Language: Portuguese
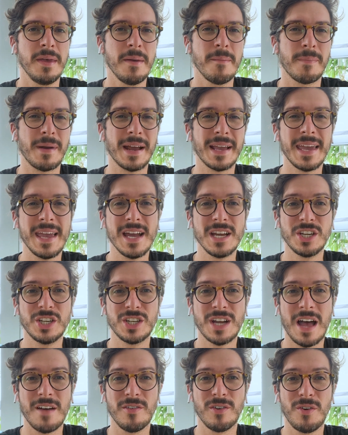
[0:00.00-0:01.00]
Para quem
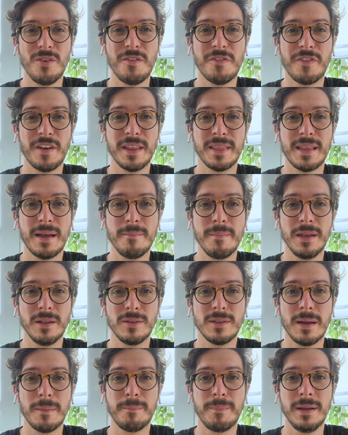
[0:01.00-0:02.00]
achava que o
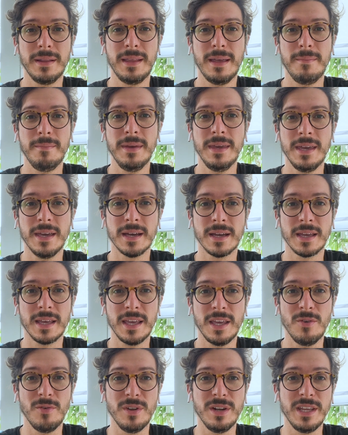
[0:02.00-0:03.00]
enfrentamento da pandemia
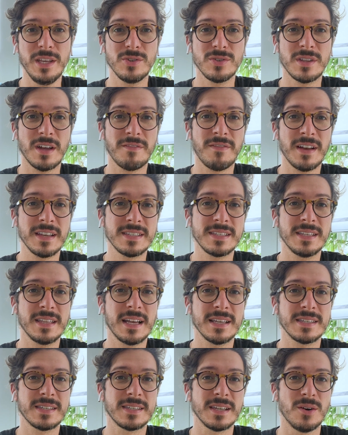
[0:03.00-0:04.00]
e o início da
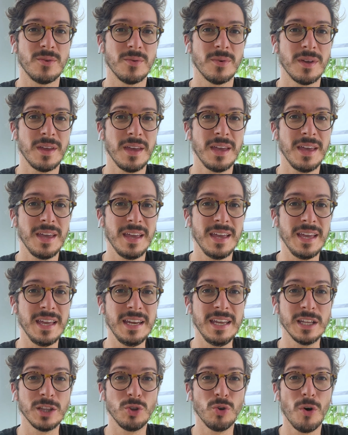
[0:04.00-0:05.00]
vacinação
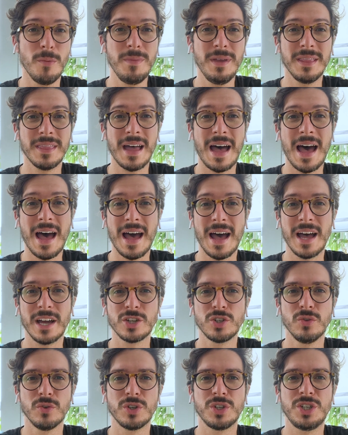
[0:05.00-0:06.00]
iria dominar
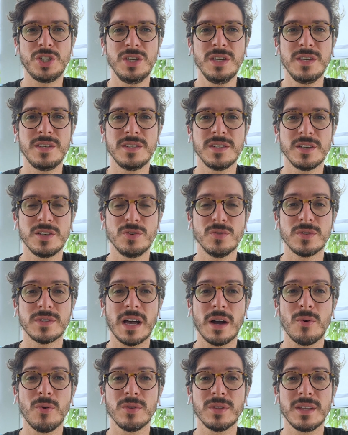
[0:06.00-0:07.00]
as notícias e os
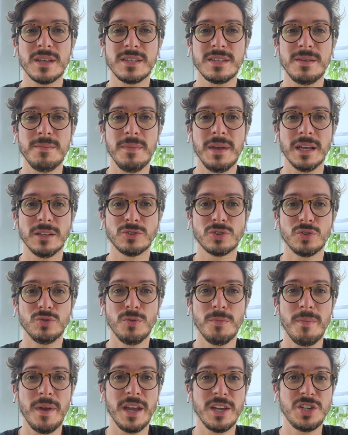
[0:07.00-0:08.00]
acontecimentos
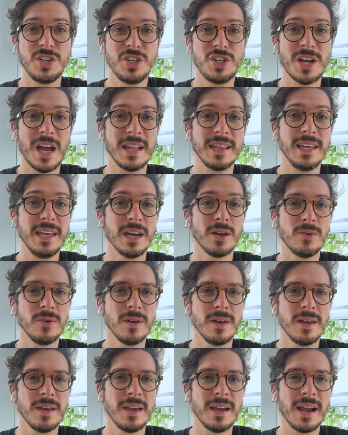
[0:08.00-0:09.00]
do mês de janeiro,
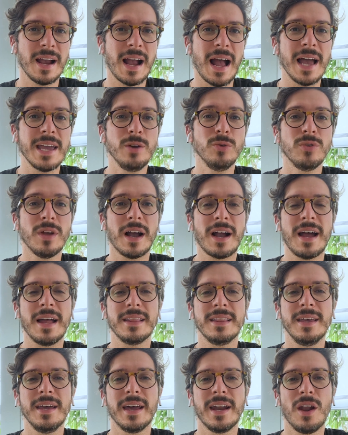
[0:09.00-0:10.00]
caiu da
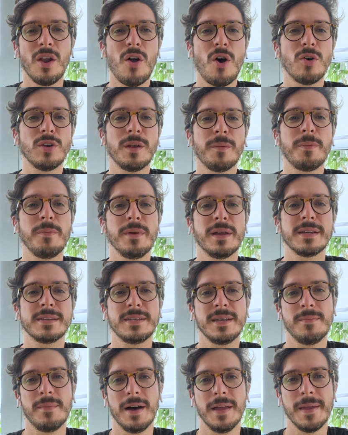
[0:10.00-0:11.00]
cadeira logo na primeira
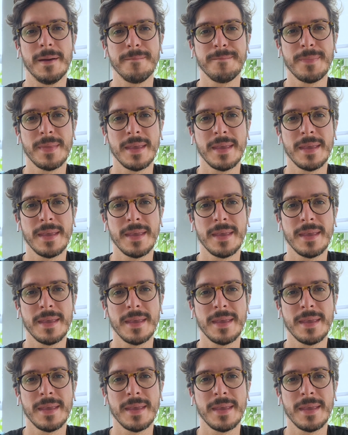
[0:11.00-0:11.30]
semana.